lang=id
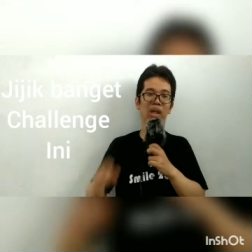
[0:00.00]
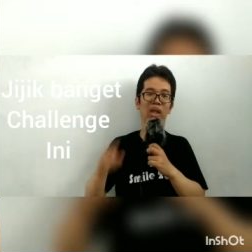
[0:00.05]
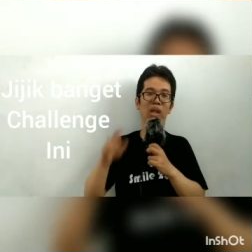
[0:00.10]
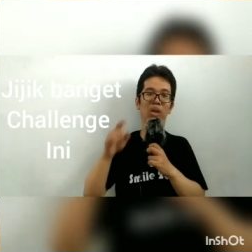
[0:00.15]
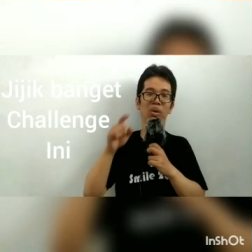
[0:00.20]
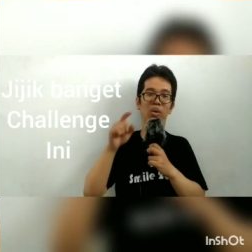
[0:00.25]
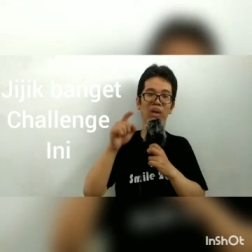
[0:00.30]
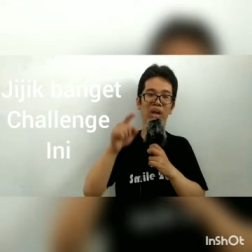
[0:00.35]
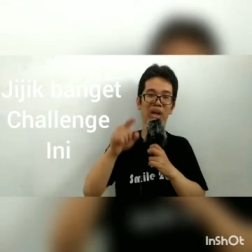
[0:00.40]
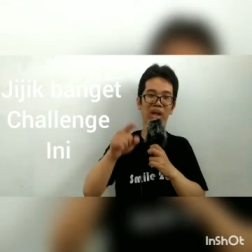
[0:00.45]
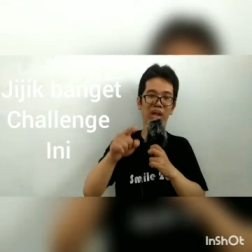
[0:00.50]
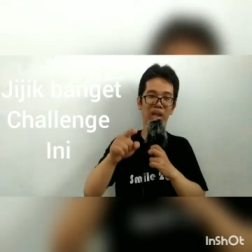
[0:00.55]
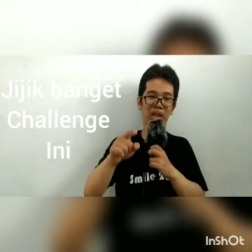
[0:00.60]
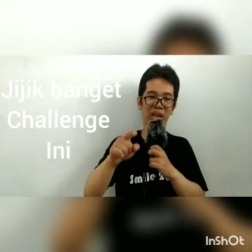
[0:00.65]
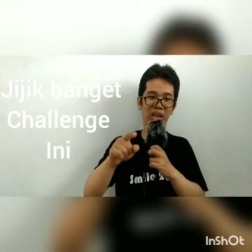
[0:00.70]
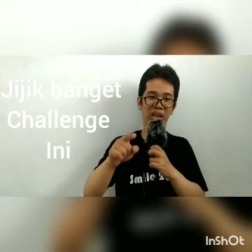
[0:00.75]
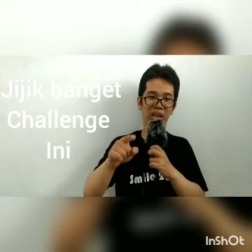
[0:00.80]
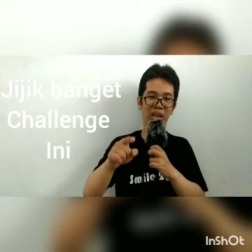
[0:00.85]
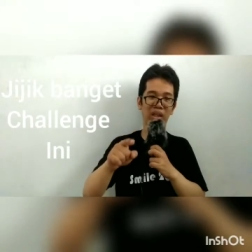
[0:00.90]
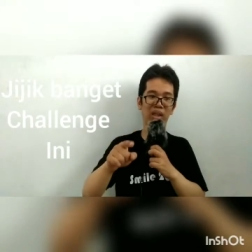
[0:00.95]
lu nggak
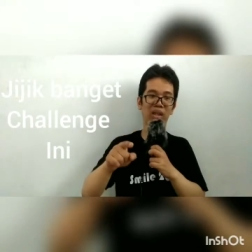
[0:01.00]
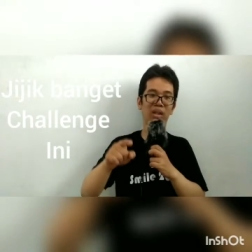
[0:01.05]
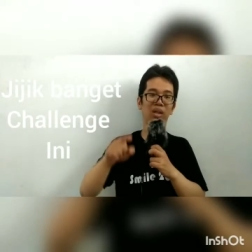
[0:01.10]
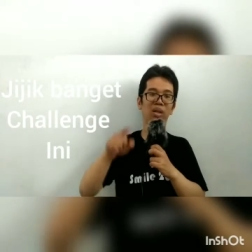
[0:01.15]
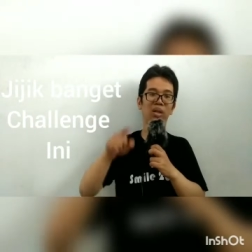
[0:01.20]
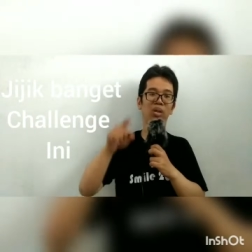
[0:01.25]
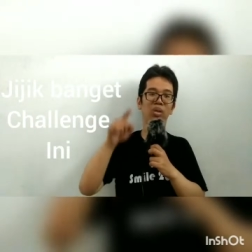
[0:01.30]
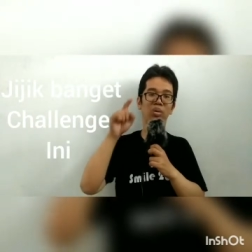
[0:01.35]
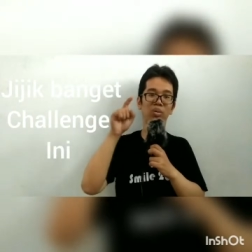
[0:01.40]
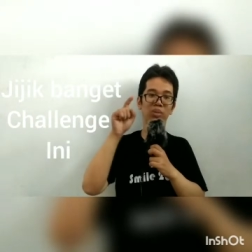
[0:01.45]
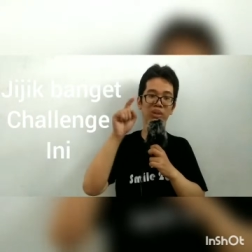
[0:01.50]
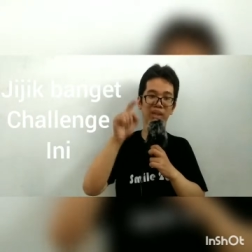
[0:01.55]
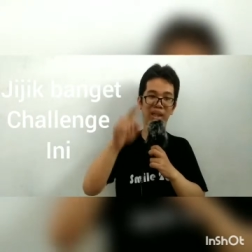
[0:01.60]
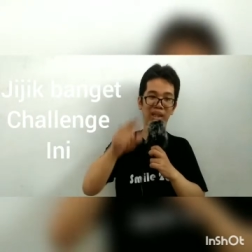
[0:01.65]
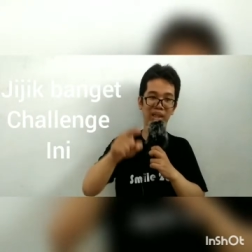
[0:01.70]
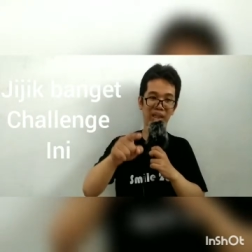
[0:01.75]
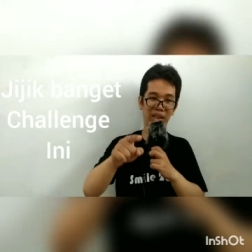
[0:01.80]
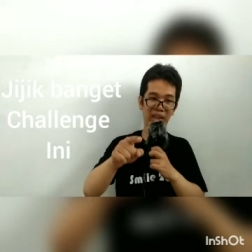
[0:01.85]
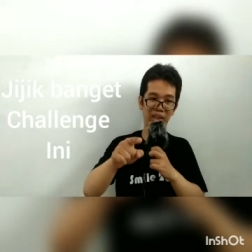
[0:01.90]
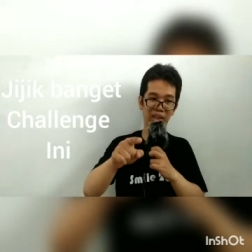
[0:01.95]
ngeri lu
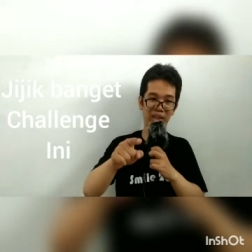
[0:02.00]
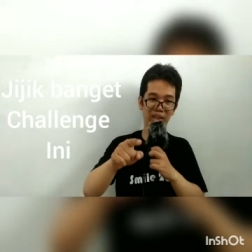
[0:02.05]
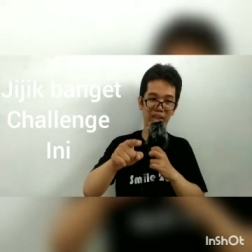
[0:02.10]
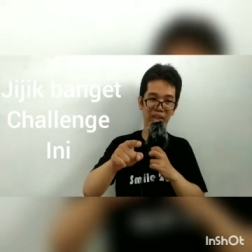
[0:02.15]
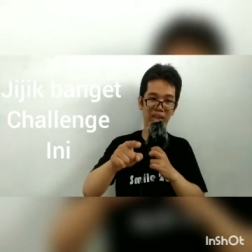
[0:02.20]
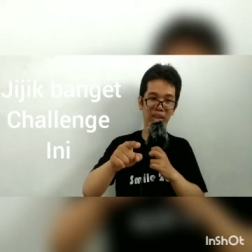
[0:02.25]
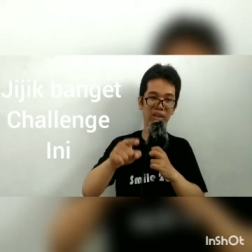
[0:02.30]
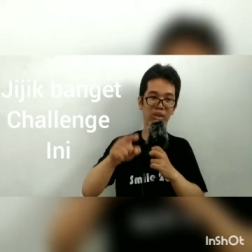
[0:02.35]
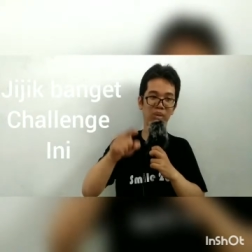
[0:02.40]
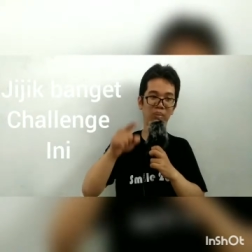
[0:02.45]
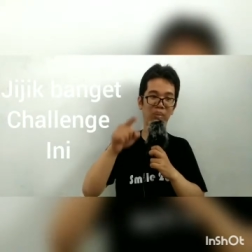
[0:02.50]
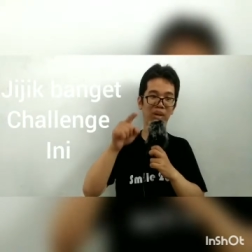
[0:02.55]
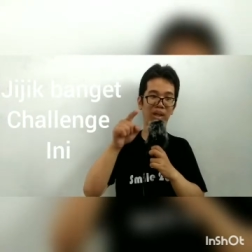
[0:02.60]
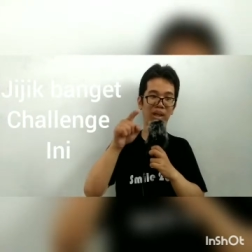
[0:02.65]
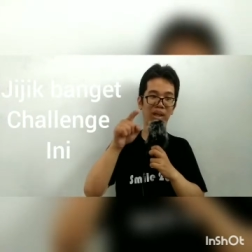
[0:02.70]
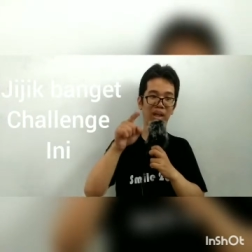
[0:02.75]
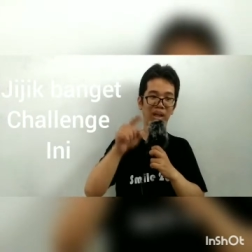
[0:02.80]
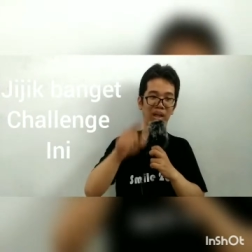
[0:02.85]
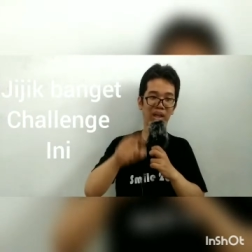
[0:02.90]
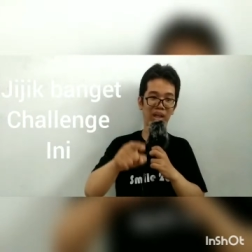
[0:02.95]
sakit cuma
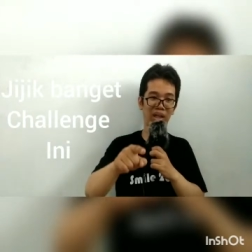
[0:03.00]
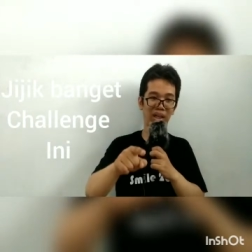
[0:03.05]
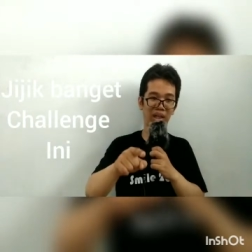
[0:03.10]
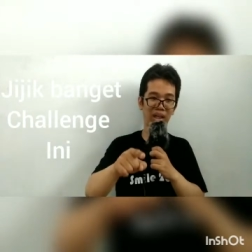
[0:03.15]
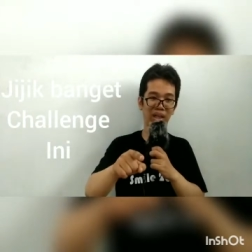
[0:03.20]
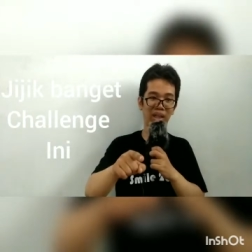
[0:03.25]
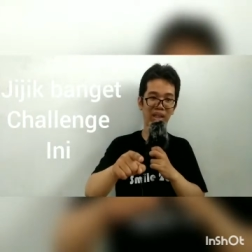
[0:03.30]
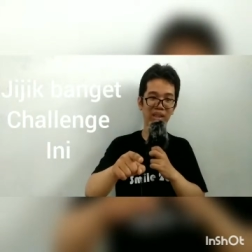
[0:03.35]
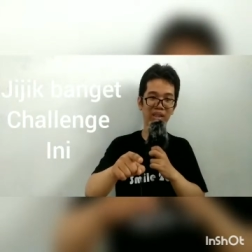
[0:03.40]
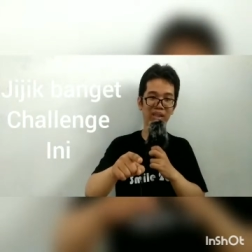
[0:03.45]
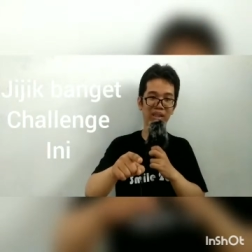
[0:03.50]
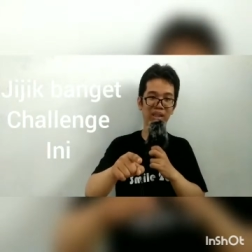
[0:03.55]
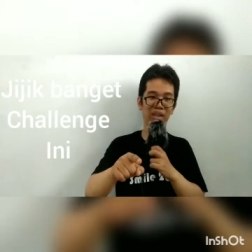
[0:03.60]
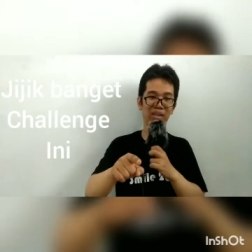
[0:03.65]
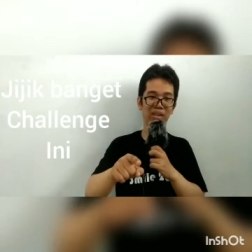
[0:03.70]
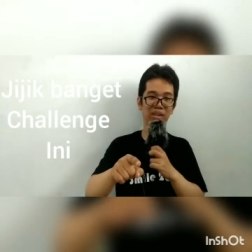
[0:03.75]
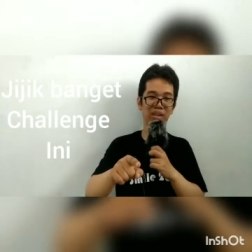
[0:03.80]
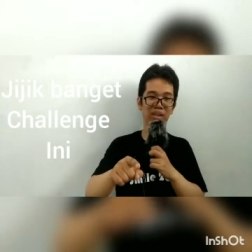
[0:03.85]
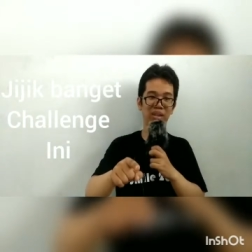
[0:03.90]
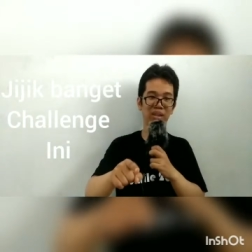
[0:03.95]
gara-gara
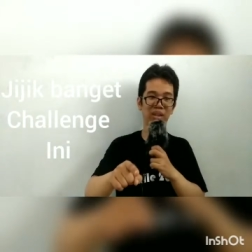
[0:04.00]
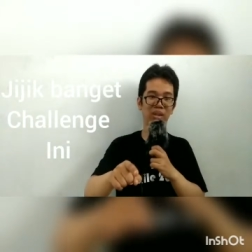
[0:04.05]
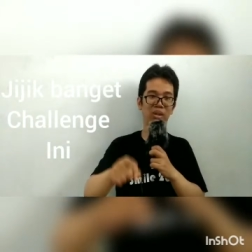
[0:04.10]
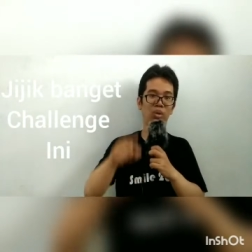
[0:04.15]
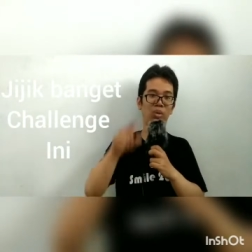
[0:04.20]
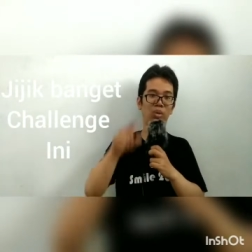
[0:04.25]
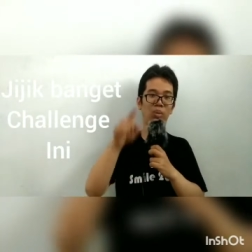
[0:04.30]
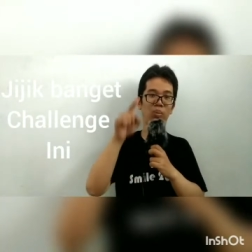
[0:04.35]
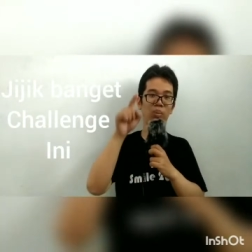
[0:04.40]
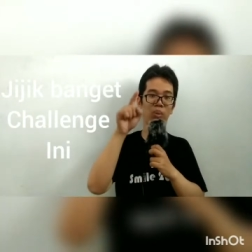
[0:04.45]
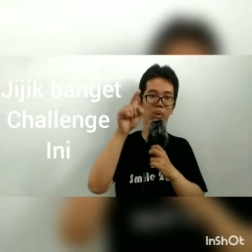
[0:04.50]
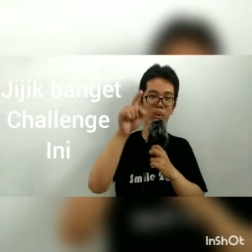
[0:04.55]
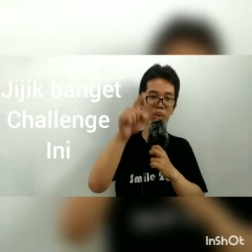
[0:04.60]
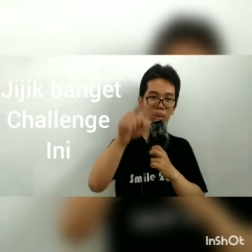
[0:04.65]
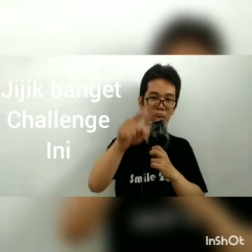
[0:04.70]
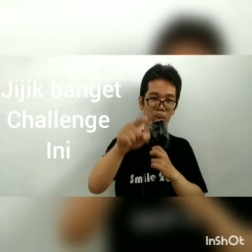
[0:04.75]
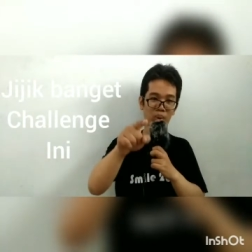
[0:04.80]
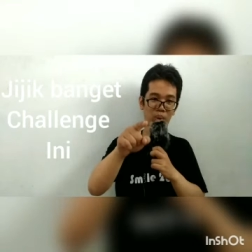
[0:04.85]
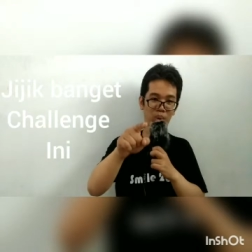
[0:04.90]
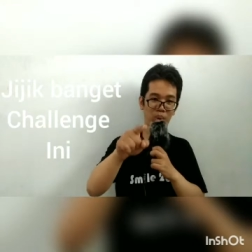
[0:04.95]
chance ini lu
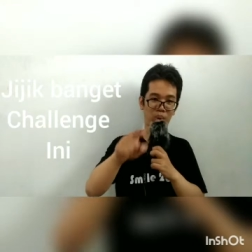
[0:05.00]
bodoh